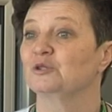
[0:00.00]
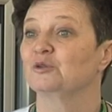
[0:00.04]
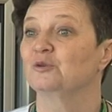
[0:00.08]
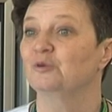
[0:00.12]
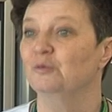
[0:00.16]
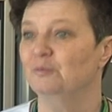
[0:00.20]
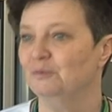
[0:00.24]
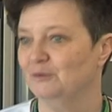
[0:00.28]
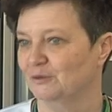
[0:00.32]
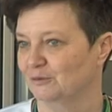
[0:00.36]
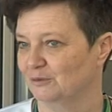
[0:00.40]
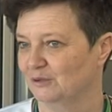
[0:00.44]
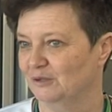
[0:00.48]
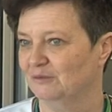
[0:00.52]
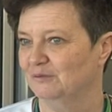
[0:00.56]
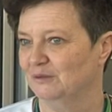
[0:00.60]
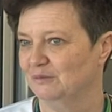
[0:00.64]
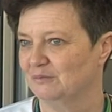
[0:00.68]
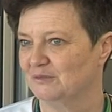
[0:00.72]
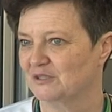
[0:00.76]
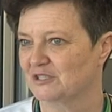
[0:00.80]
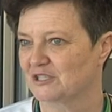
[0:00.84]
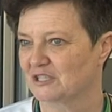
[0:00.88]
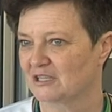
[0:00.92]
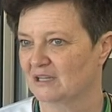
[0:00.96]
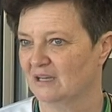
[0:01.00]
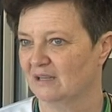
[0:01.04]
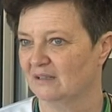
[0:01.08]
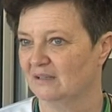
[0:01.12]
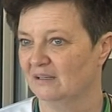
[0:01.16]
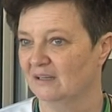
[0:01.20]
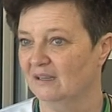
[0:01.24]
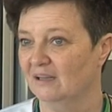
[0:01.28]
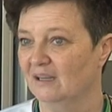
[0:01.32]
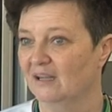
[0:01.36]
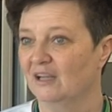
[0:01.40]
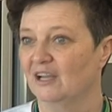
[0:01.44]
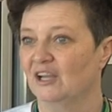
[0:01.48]
kupią nowe
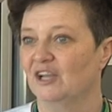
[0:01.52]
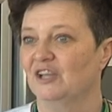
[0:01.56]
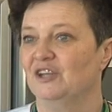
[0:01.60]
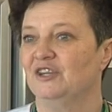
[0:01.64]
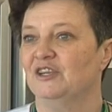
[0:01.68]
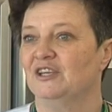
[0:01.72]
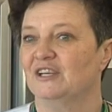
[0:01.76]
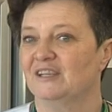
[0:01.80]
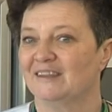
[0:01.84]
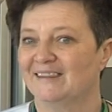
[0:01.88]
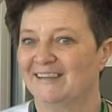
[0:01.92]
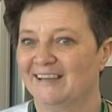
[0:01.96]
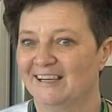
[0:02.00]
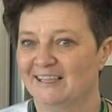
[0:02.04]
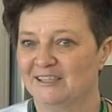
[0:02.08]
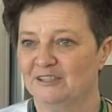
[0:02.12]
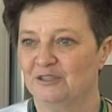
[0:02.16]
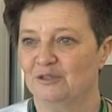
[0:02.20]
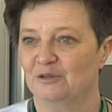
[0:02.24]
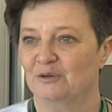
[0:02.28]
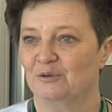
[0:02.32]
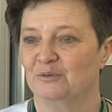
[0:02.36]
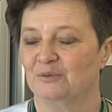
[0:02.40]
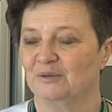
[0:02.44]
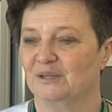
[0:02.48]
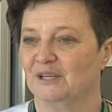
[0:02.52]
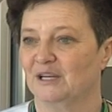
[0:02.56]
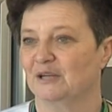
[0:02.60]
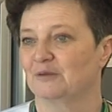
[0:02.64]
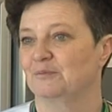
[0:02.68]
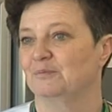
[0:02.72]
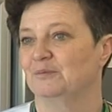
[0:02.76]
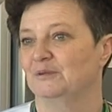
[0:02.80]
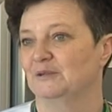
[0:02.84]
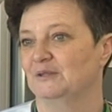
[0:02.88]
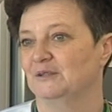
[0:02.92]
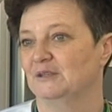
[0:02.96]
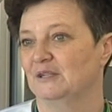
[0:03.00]
mieszkanie, nie dają
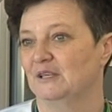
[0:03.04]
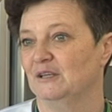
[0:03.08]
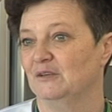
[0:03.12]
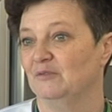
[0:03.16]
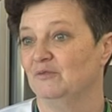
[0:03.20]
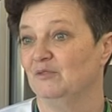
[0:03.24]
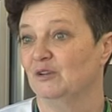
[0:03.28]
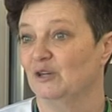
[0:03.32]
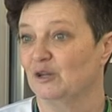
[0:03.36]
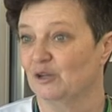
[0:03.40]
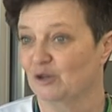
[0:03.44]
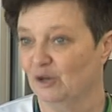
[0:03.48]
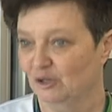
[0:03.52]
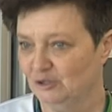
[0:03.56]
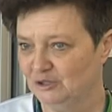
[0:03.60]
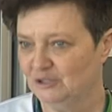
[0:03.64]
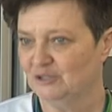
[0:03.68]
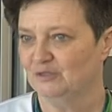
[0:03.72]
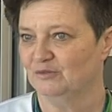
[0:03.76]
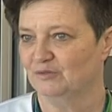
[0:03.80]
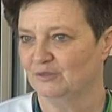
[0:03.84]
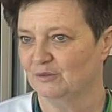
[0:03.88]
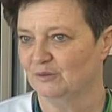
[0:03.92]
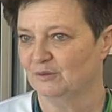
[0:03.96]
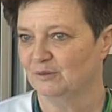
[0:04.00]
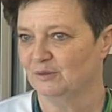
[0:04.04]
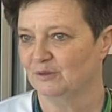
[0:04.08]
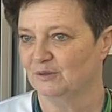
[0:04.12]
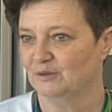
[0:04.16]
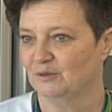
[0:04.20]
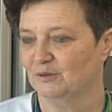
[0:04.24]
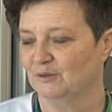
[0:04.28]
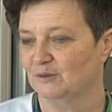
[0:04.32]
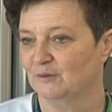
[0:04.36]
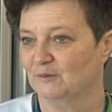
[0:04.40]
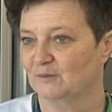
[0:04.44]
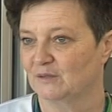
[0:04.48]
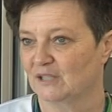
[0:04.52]
jakby tej wilgoci
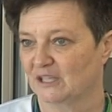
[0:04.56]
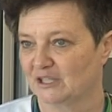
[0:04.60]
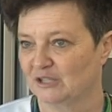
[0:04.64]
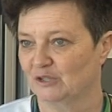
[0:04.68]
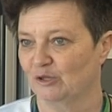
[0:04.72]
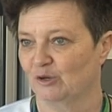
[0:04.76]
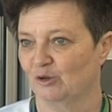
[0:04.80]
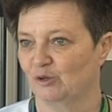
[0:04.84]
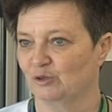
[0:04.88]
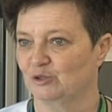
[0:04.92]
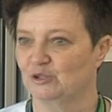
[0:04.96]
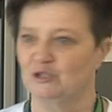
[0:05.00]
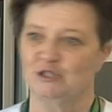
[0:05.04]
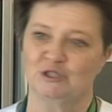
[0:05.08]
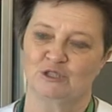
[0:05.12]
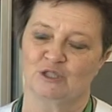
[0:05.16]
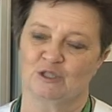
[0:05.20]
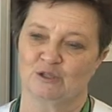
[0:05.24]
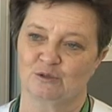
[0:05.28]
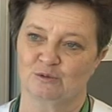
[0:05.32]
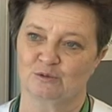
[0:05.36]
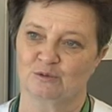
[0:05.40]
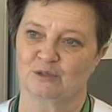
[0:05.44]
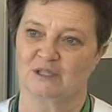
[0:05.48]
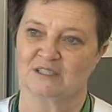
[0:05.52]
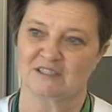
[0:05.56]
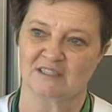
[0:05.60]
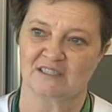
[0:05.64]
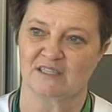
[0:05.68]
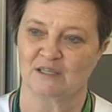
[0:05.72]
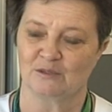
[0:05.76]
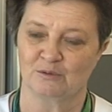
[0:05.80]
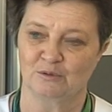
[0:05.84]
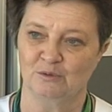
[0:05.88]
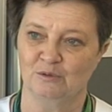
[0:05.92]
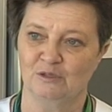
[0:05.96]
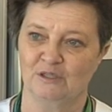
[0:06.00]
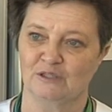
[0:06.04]
y, technologicznej, która
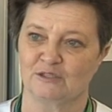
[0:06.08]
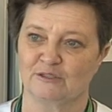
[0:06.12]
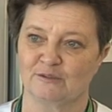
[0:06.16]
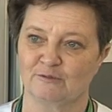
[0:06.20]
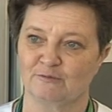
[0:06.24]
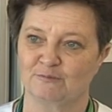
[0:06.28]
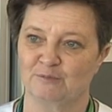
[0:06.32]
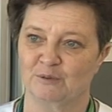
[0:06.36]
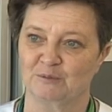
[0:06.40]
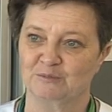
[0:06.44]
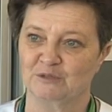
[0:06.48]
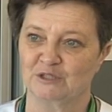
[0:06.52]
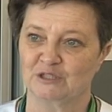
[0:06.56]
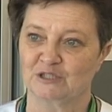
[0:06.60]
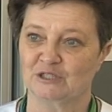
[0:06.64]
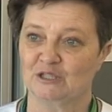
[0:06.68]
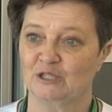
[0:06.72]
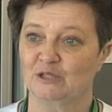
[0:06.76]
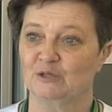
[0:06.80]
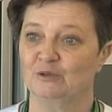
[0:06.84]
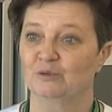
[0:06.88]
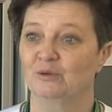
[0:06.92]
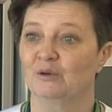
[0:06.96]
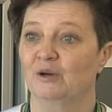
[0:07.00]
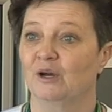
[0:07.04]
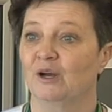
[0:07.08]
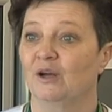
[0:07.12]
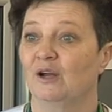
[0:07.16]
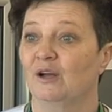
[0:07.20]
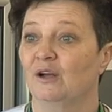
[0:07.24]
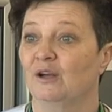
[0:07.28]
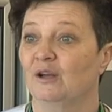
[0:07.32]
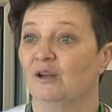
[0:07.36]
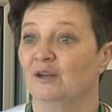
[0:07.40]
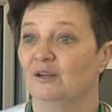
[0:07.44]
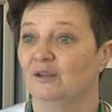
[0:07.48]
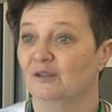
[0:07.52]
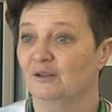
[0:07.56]
znajduje się w pomieszczeniu,
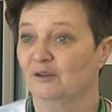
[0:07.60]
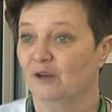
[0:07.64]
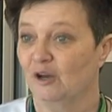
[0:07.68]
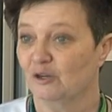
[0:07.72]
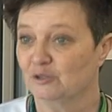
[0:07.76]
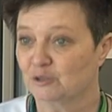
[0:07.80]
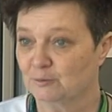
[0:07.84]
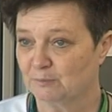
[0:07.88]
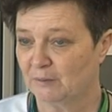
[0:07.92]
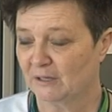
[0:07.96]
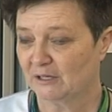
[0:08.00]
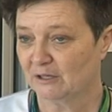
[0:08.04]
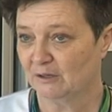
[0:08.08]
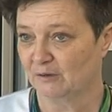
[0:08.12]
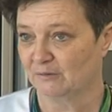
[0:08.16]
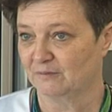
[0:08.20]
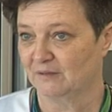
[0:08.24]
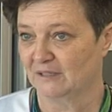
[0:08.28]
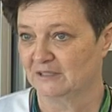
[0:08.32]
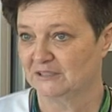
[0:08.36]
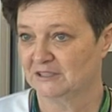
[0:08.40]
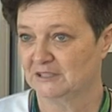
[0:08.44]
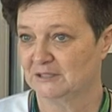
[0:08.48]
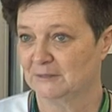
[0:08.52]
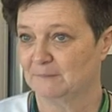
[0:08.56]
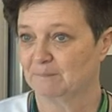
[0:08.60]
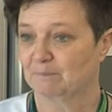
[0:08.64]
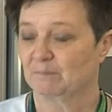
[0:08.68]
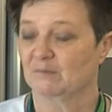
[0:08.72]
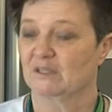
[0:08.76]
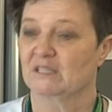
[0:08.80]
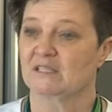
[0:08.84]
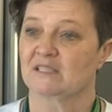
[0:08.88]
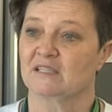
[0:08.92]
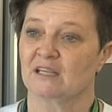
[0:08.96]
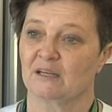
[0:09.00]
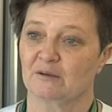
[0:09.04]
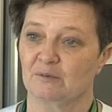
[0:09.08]
odparować
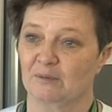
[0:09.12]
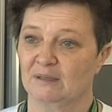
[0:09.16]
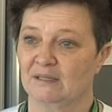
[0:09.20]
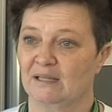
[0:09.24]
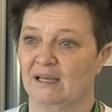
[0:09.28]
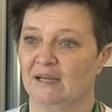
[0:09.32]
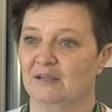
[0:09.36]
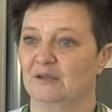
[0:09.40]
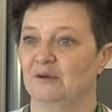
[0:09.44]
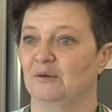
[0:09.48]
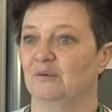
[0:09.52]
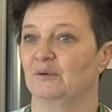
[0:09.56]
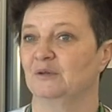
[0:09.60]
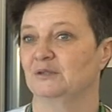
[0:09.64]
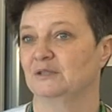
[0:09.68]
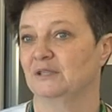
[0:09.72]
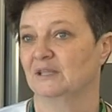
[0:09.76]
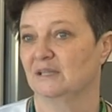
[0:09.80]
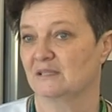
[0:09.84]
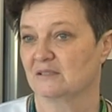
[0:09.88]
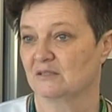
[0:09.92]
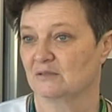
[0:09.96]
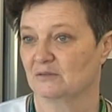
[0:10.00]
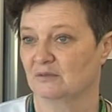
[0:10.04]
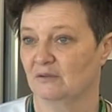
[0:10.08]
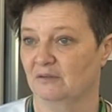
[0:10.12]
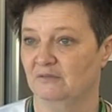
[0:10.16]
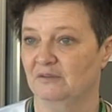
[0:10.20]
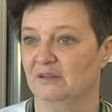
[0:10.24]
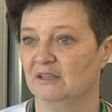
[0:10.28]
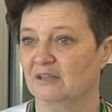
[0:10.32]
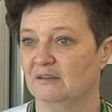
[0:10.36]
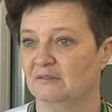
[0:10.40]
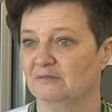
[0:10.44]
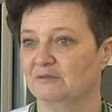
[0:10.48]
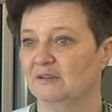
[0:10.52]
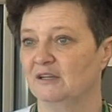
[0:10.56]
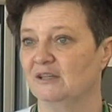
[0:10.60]
zakładają od razu nowe
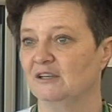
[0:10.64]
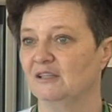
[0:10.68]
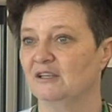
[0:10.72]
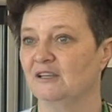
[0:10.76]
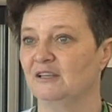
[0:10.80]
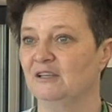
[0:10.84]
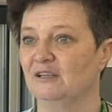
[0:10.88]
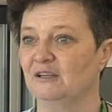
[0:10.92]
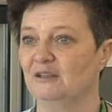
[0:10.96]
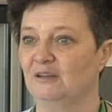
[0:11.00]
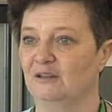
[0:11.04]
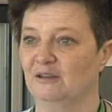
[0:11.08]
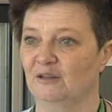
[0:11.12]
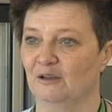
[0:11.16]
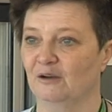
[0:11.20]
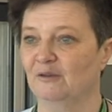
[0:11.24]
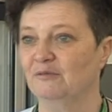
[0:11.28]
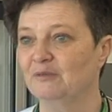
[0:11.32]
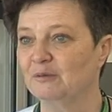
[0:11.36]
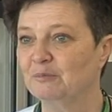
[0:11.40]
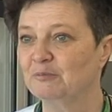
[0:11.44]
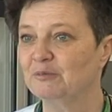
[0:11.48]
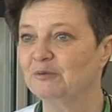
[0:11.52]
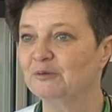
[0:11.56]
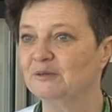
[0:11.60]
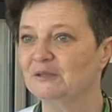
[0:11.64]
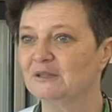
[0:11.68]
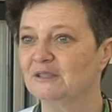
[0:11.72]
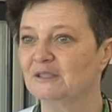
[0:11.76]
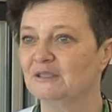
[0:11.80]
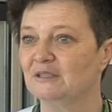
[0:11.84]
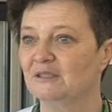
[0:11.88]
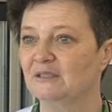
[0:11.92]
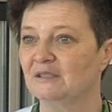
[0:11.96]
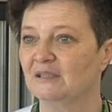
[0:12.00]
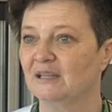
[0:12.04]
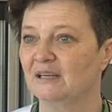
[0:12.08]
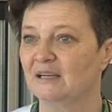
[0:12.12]
kafelki, nowe
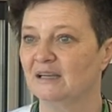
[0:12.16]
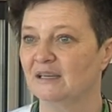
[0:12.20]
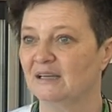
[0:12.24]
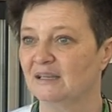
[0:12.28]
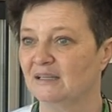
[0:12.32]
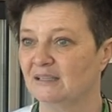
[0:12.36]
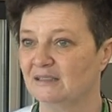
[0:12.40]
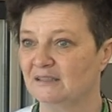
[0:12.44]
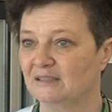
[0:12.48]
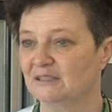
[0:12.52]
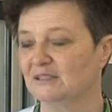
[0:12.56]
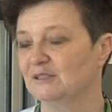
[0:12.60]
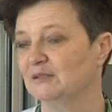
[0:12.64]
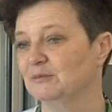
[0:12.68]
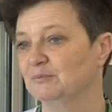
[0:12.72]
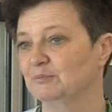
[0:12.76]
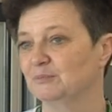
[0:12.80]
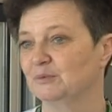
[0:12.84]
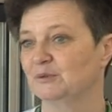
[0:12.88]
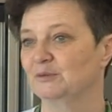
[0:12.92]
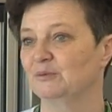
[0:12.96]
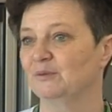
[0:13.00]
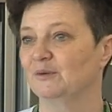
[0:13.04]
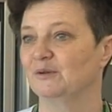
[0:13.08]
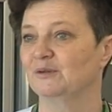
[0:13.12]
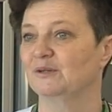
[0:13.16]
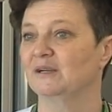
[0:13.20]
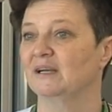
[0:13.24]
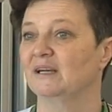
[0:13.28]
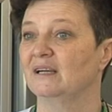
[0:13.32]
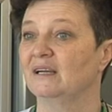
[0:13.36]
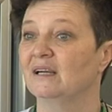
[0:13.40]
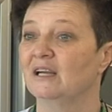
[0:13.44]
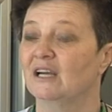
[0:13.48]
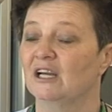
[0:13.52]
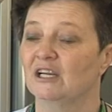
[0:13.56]
płyty na e, podłogę,